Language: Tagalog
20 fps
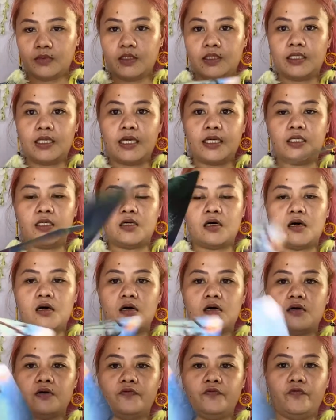Nine
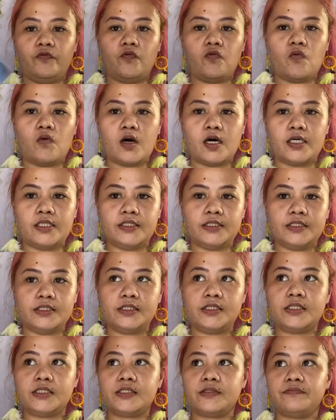of
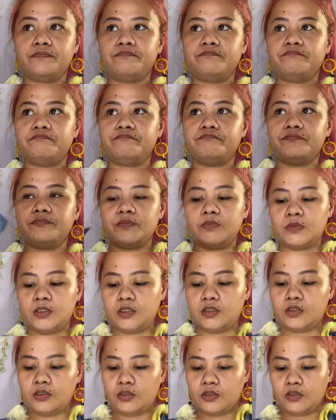Wands.
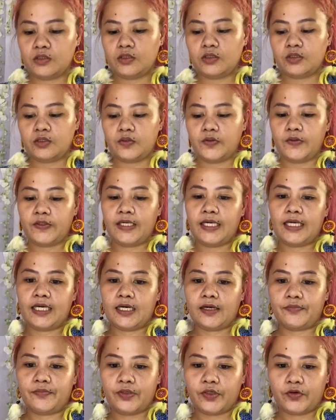Okay,
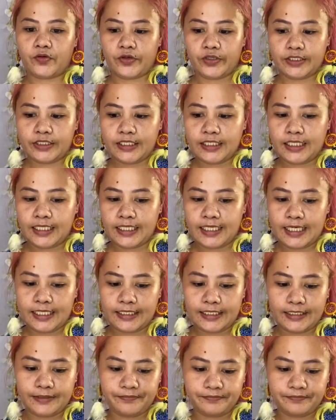Capricorn, tignan natin.